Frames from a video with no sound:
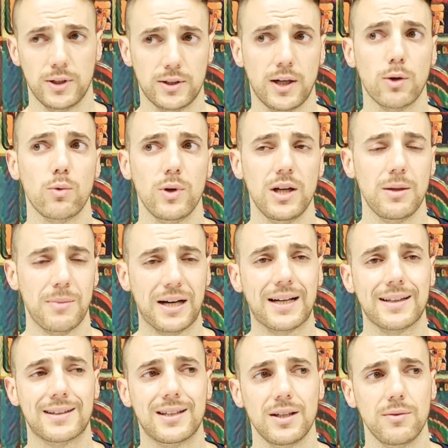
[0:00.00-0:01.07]
tranquilli ma
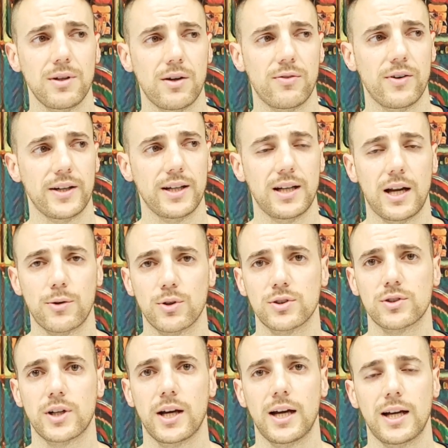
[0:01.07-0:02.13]
cattivi a fare la
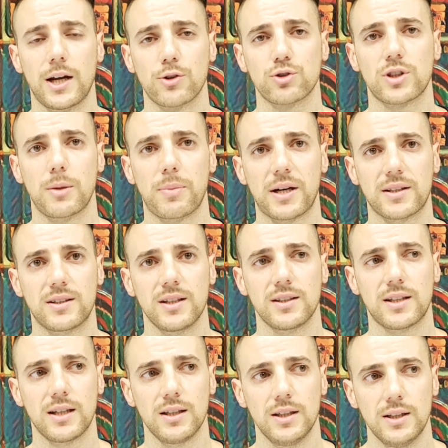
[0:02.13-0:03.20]
nostra, la nostra,
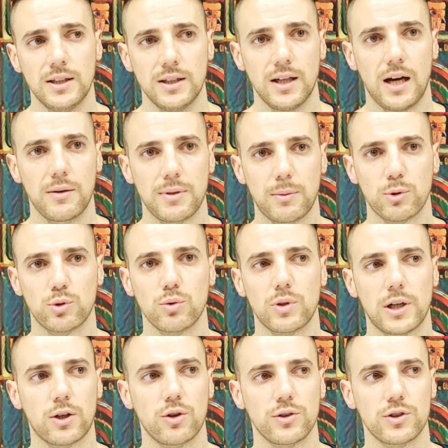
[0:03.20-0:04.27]
partita, abbiamo
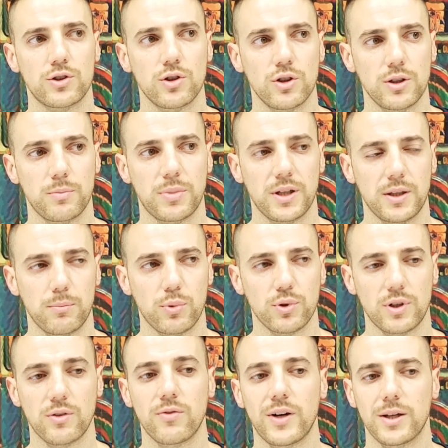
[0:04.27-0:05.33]
tutte le condizioni per
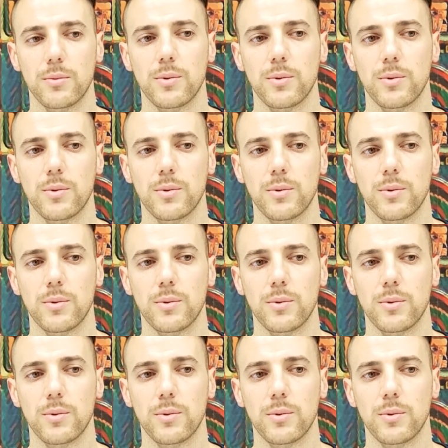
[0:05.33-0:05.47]
poter fare